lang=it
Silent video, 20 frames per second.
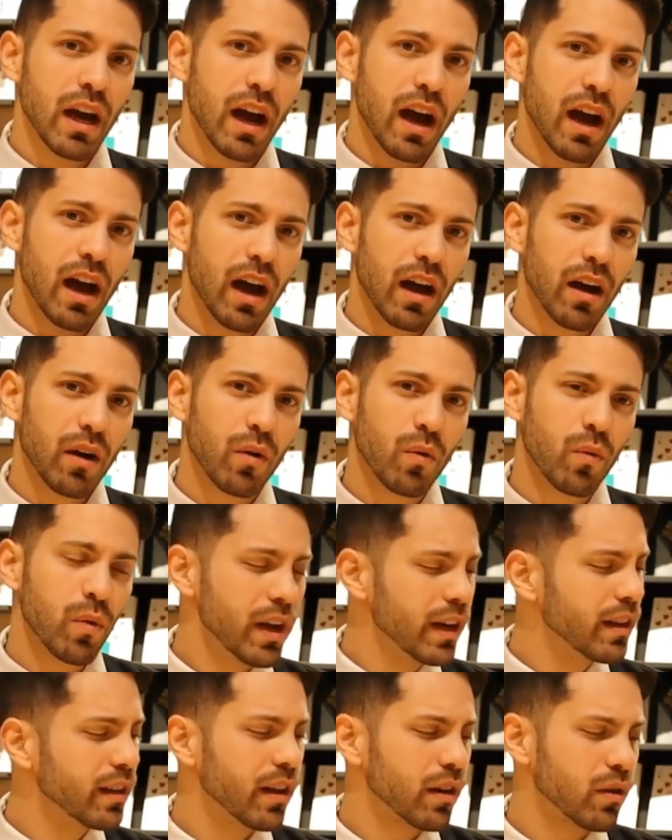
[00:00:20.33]
a
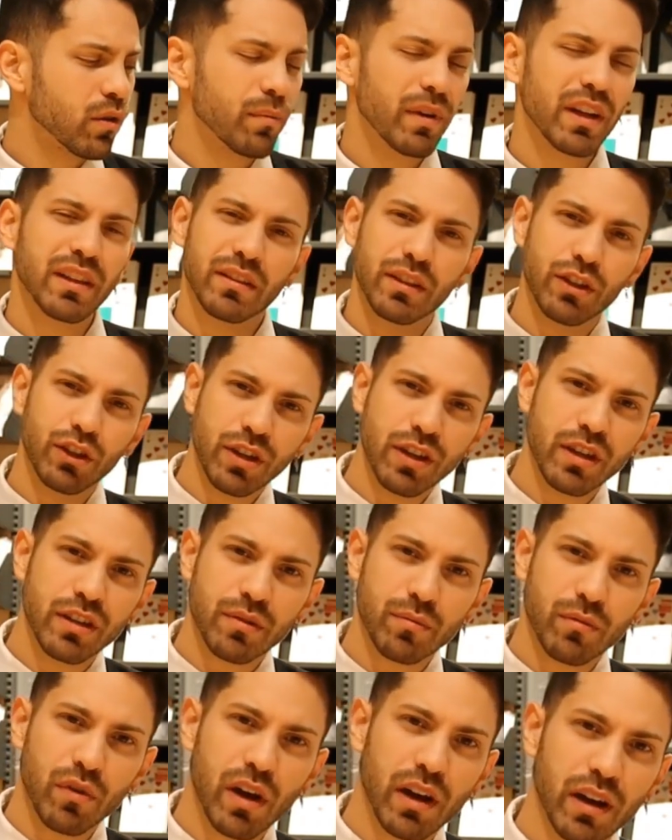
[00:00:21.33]
quelli del
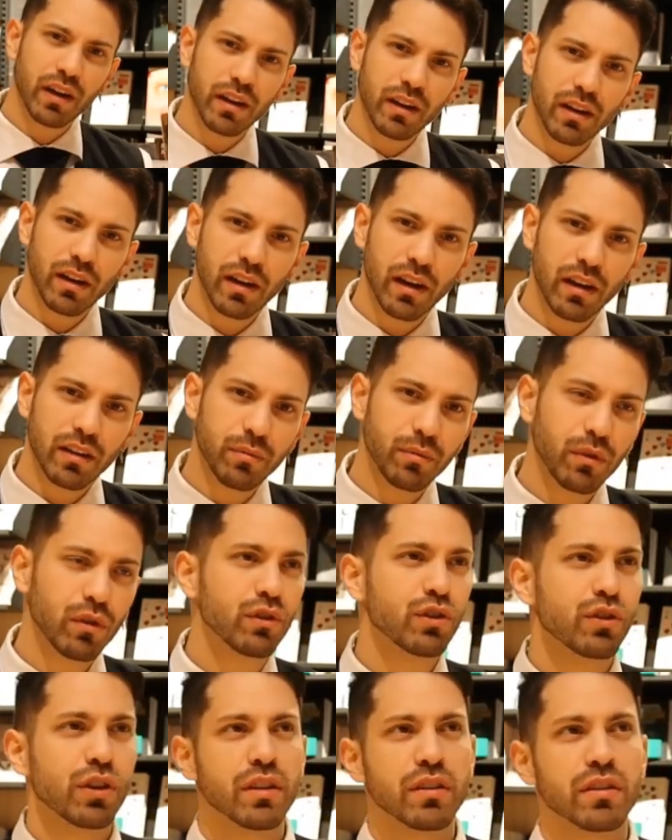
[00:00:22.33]
romanticismo, anche nella
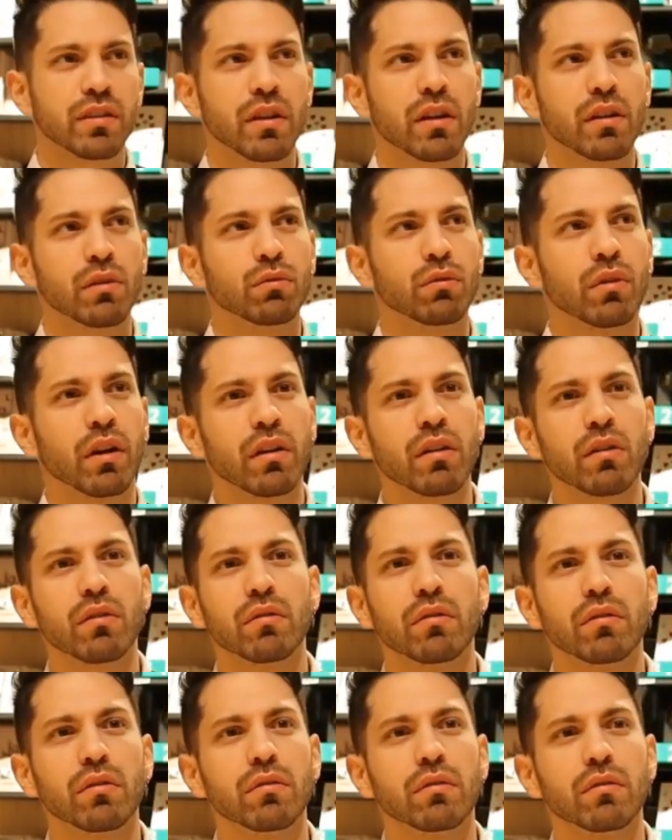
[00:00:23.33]
tipologia di scrittura
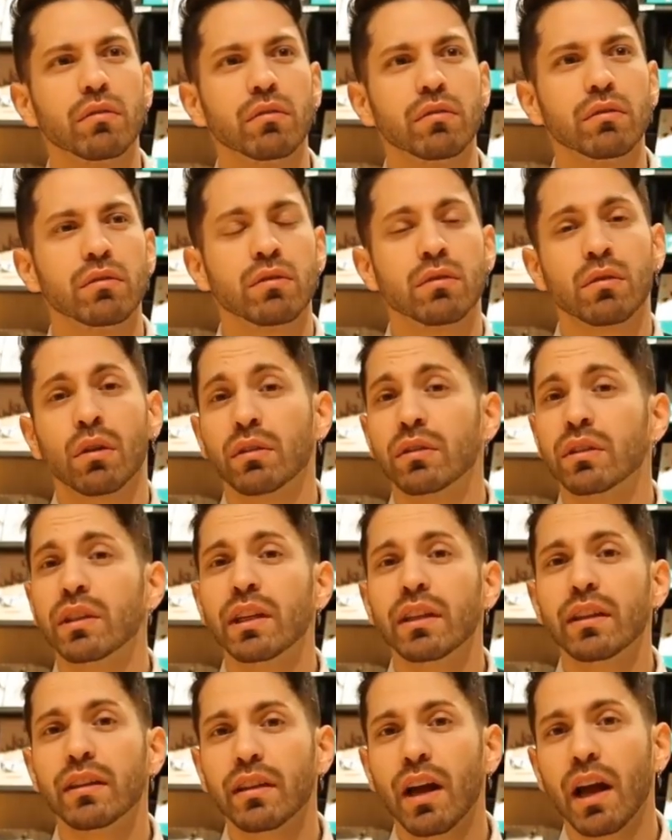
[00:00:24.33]
io sto
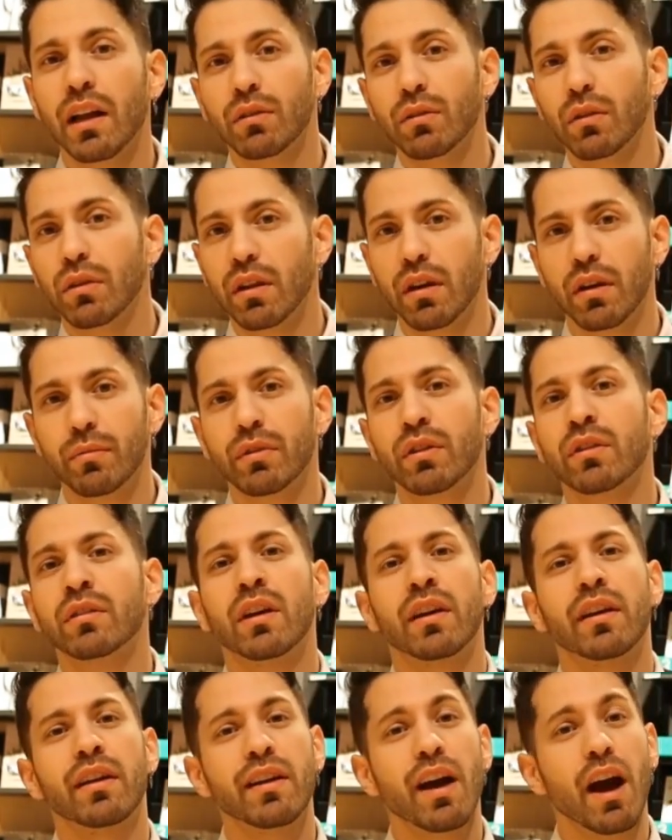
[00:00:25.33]
tentando di
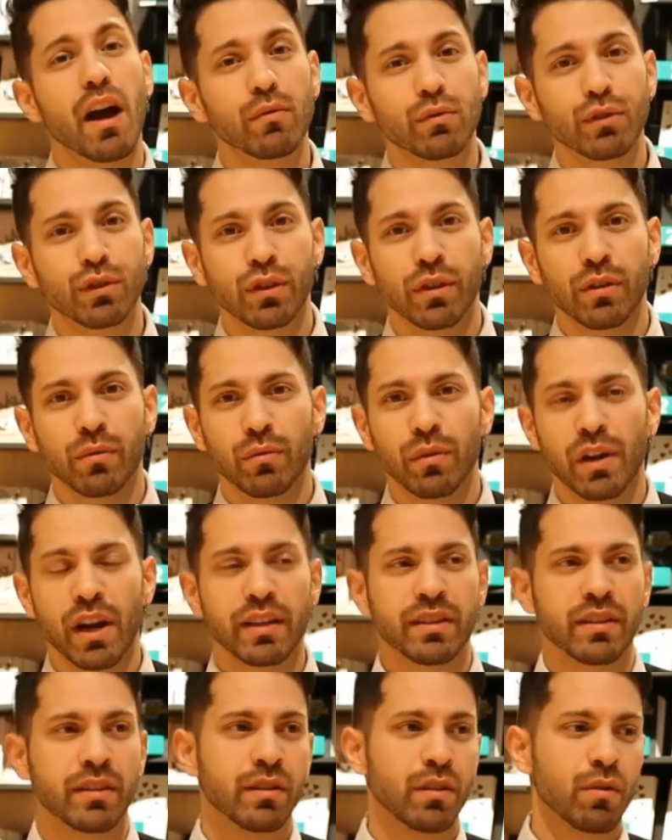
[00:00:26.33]
riportare in auge un
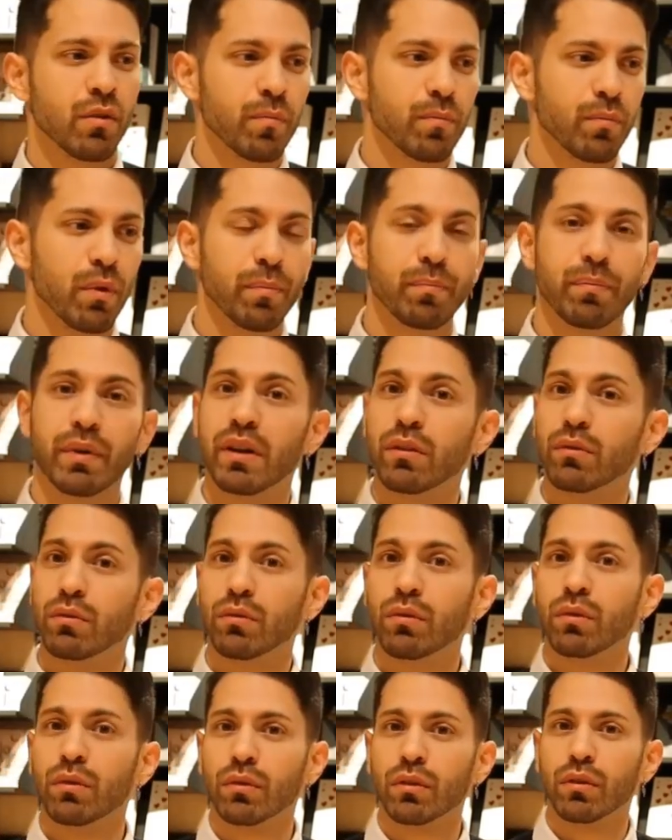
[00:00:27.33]
lessico un po'
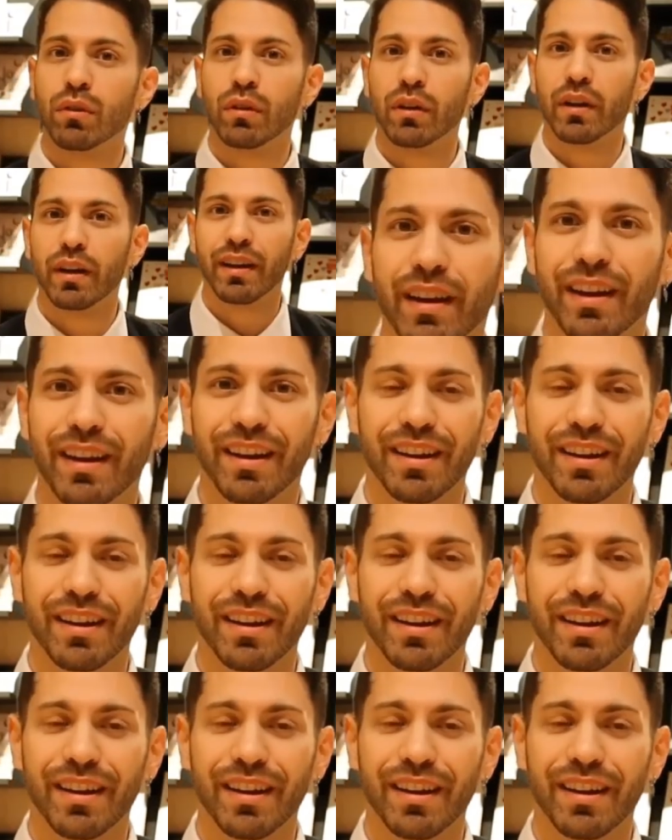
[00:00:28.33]
perduto e